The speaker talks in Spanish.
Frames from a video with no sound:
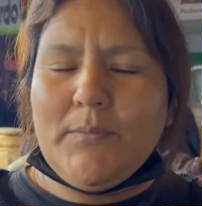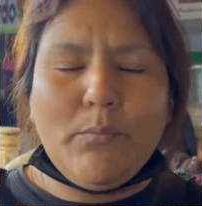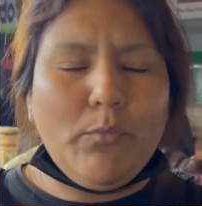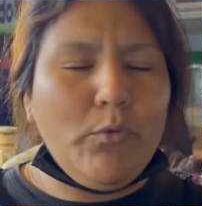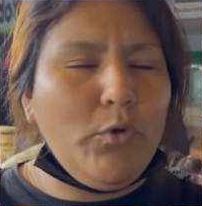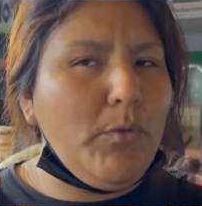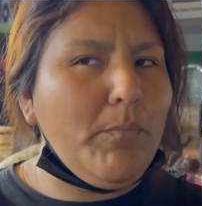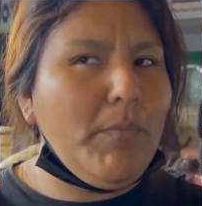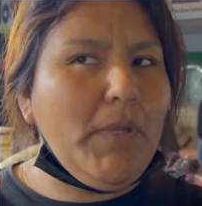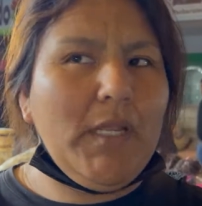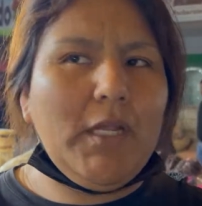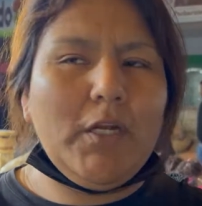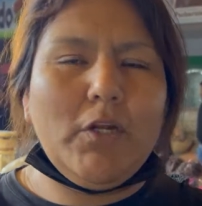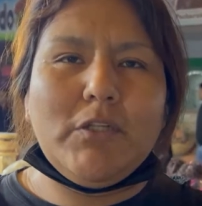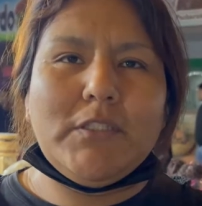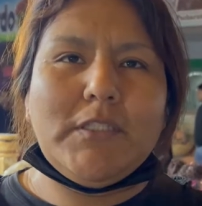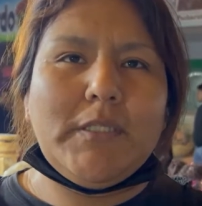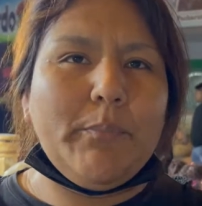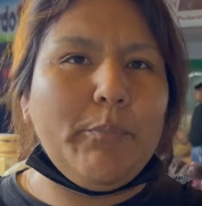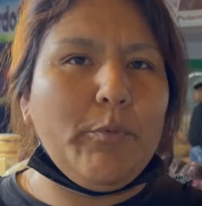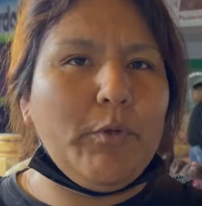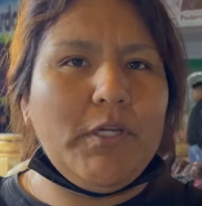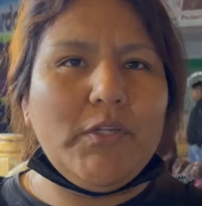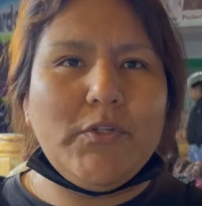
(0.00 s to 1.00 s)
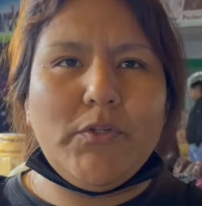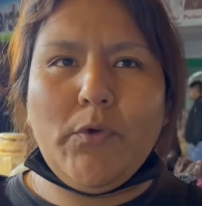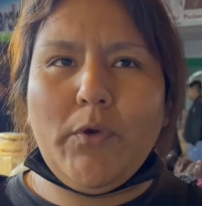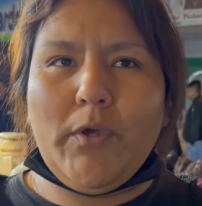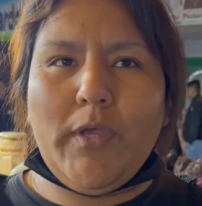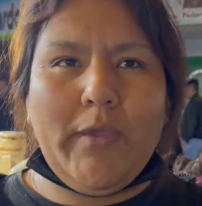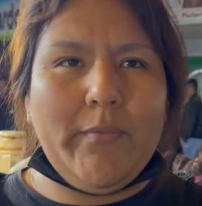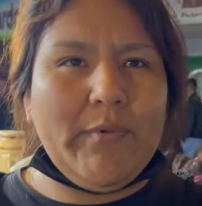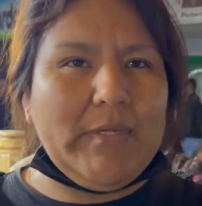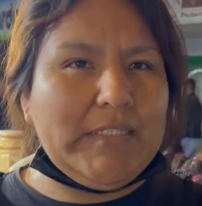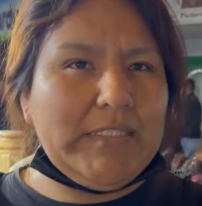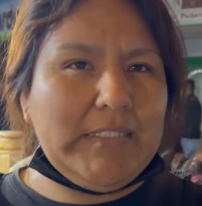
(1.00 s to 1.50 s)
muy milagrosa, por eso
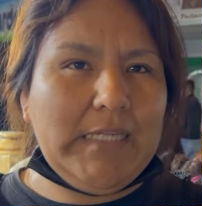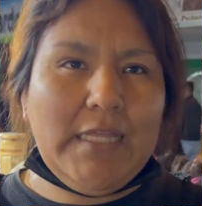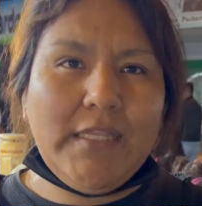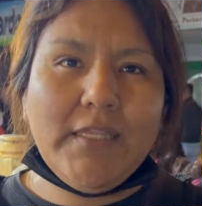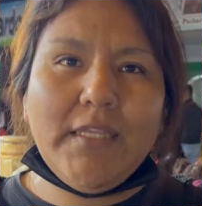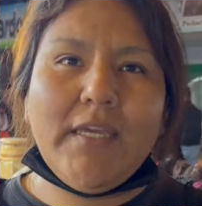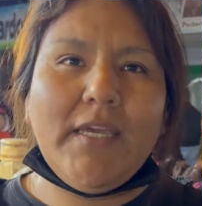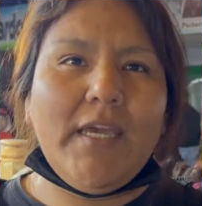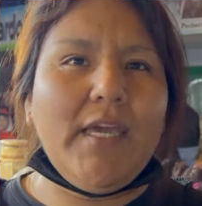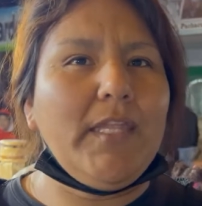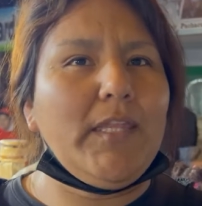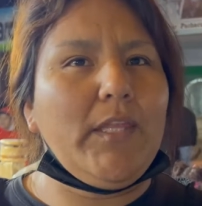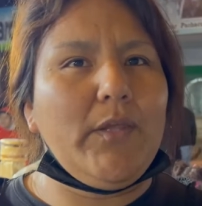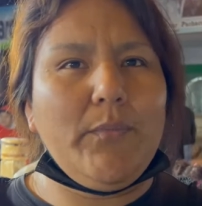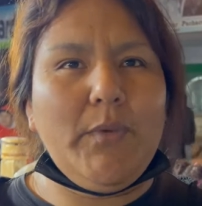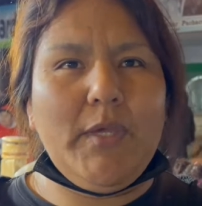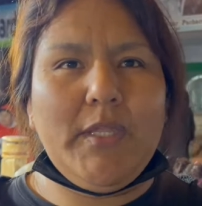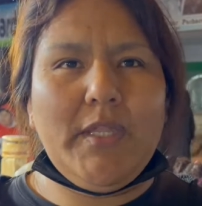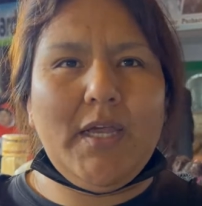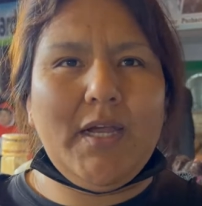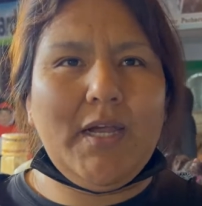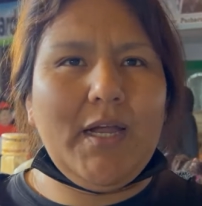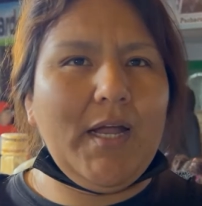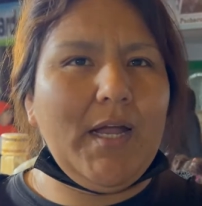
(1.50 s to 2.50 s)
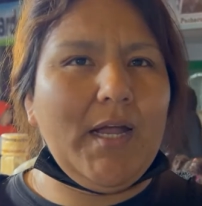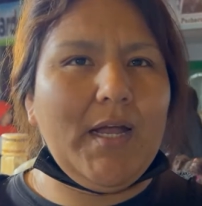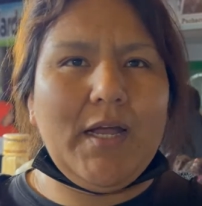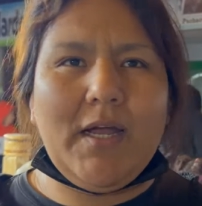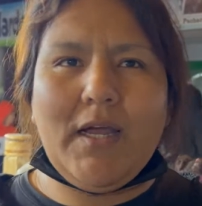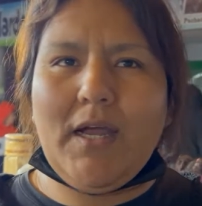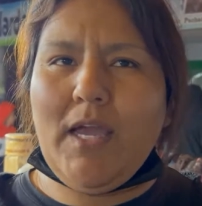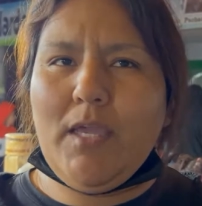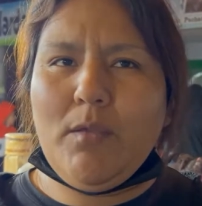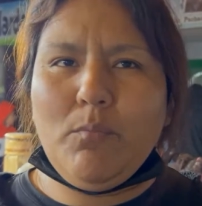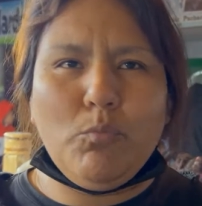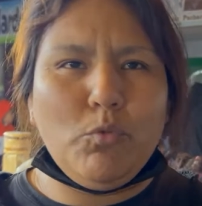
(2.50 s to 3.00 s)
que bastante gente viene acá,
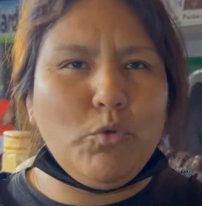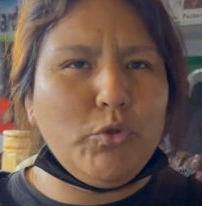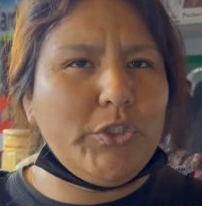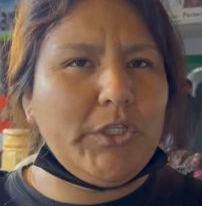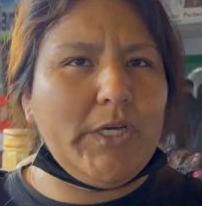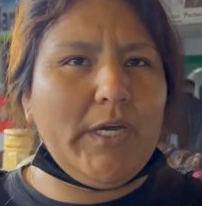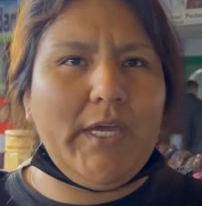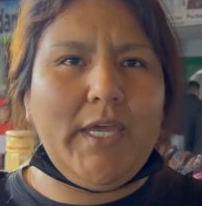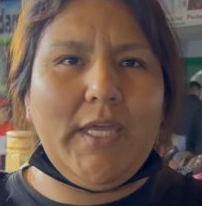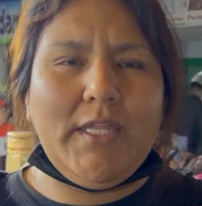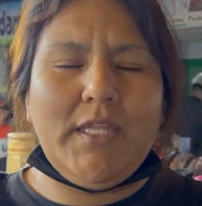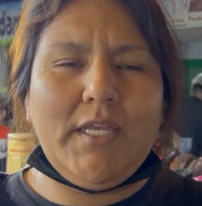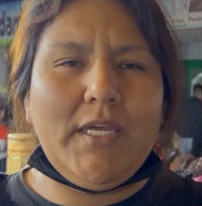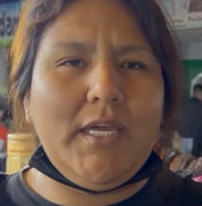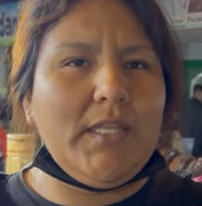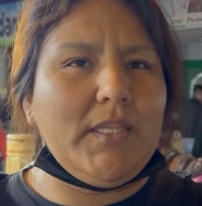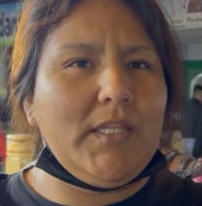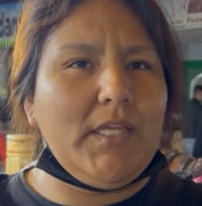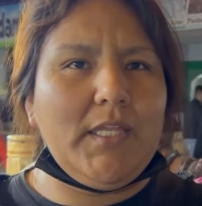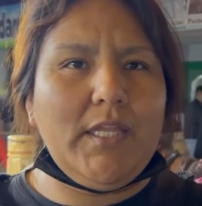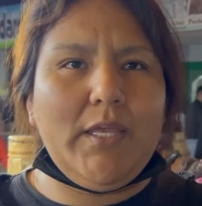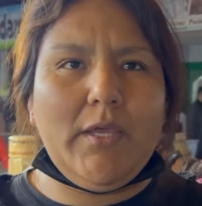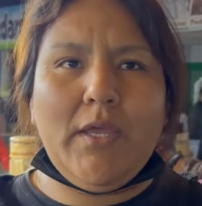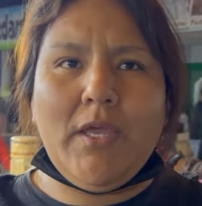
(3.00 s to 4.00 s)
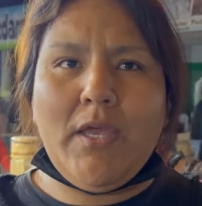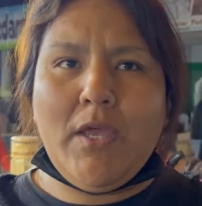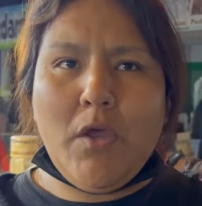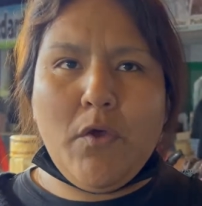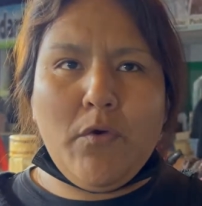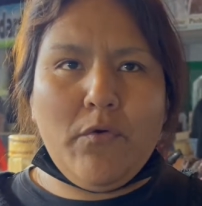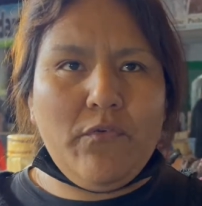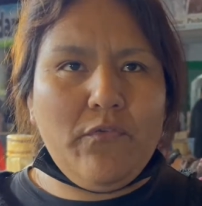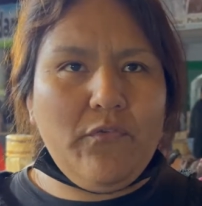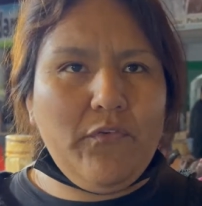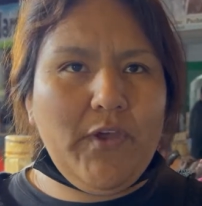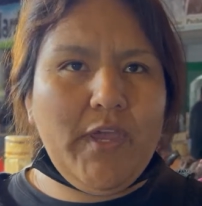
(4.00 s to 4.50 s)
hay mucha gente que tiene
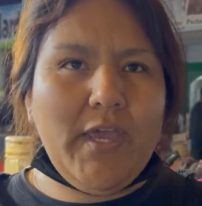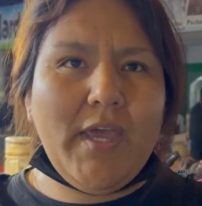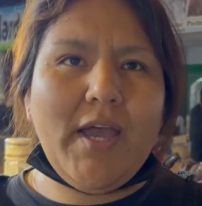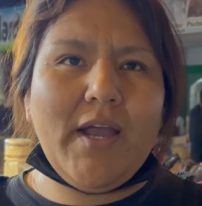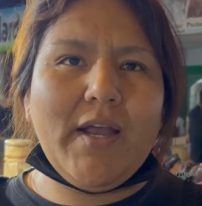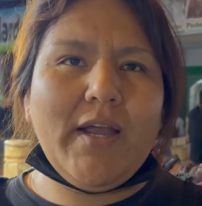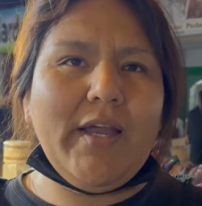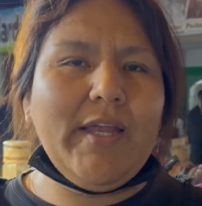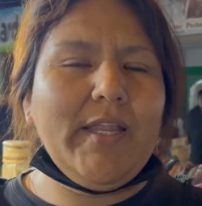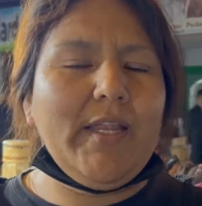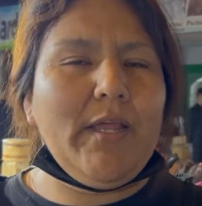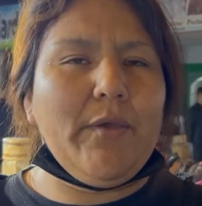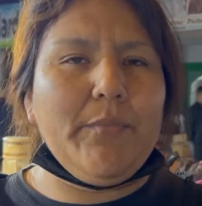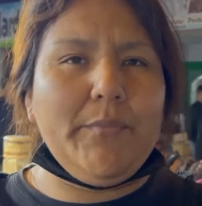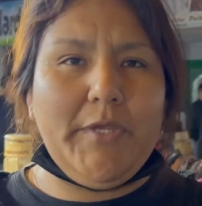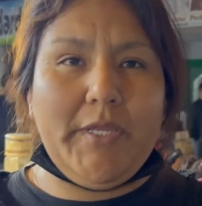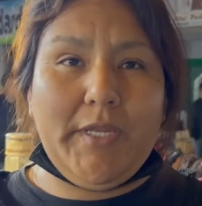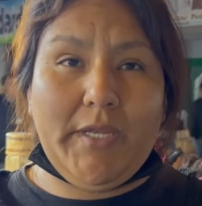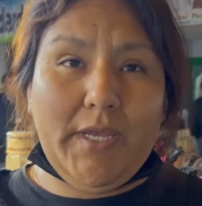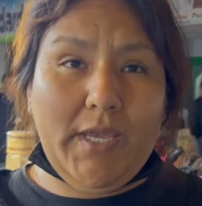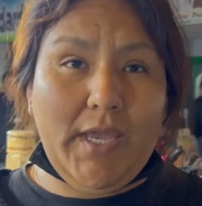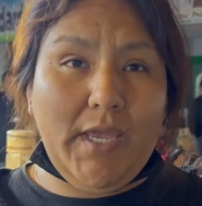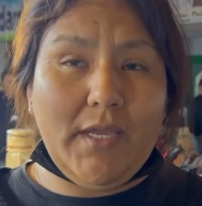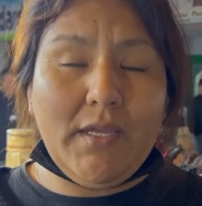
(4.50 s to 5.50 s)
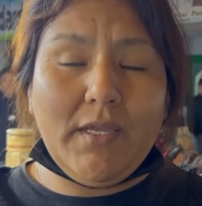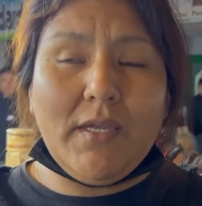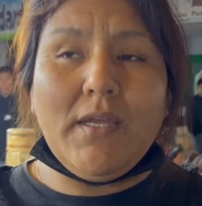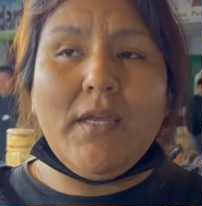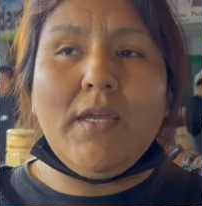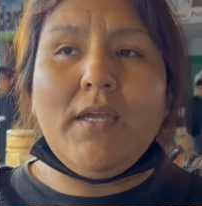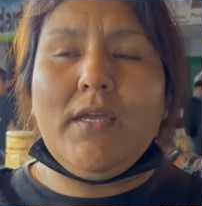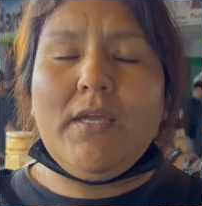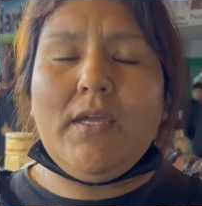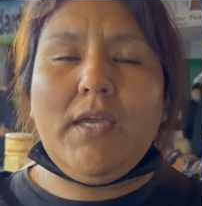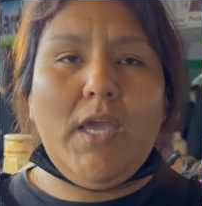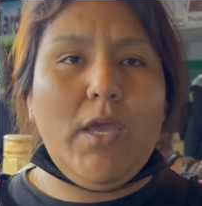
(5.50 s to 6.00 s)
fe acá en la Virgen,
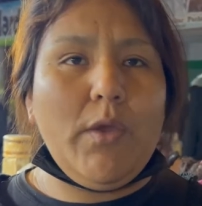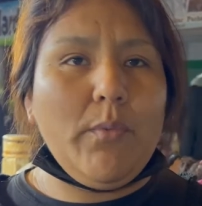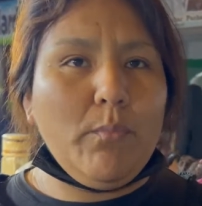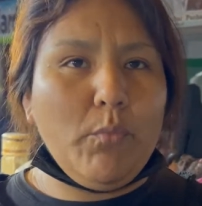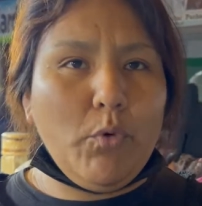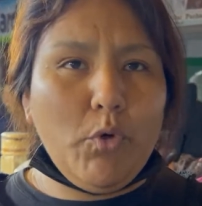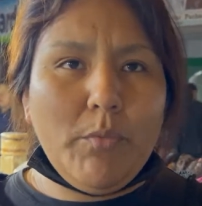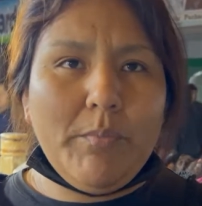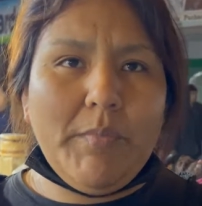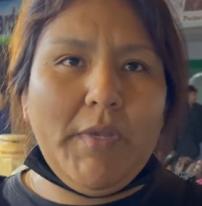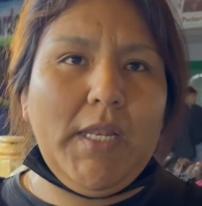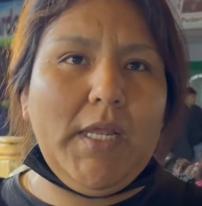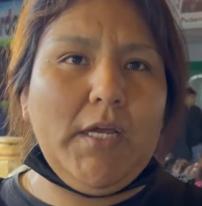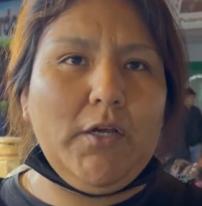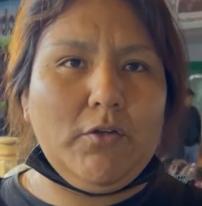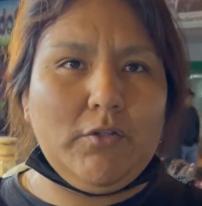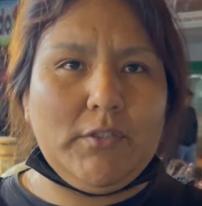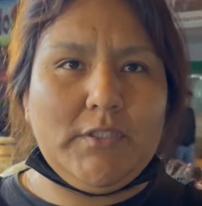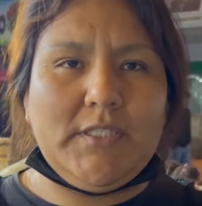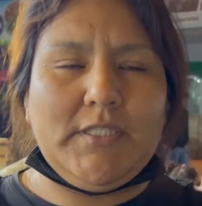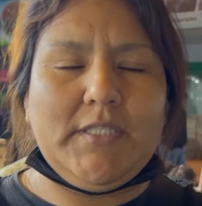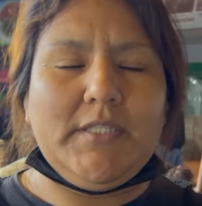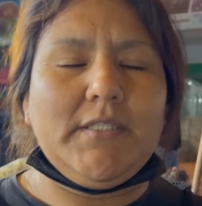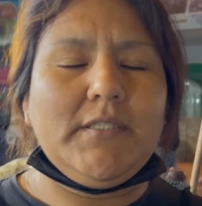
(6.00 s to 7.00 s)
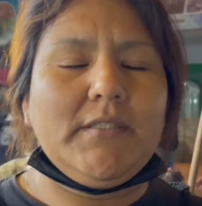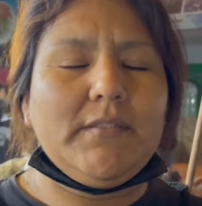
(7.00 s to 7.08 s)
que es muy milagrosa.